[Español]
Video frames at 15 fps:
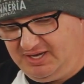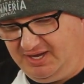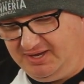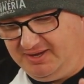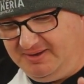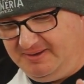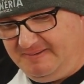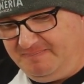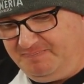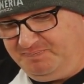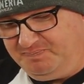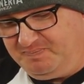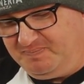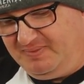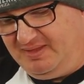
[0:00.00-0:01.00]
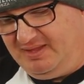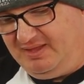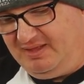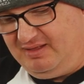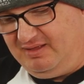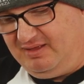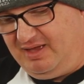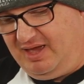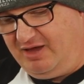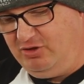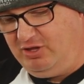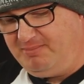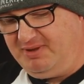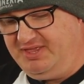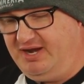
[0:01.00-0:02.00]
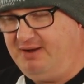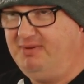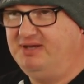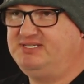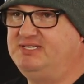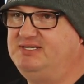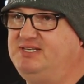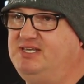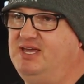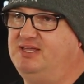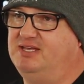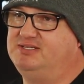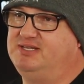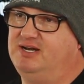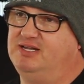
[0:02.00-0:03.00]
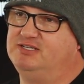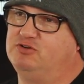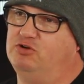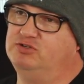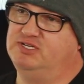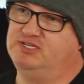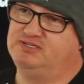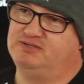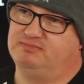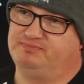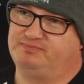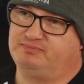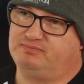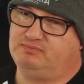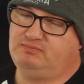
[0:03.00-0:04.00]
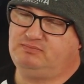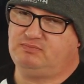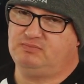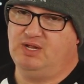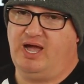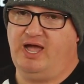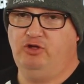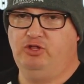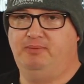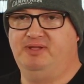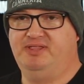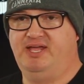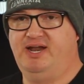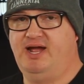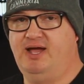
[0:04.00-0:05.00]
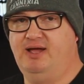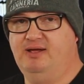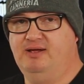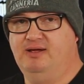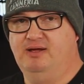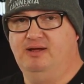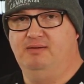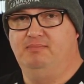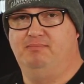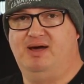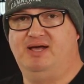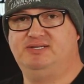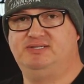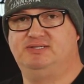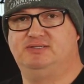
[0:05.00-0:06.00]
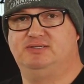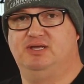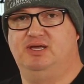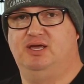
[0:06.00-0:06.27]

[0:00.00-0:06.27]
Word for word: que hay una manera más sencilla de hacer las cosas, hay una manera más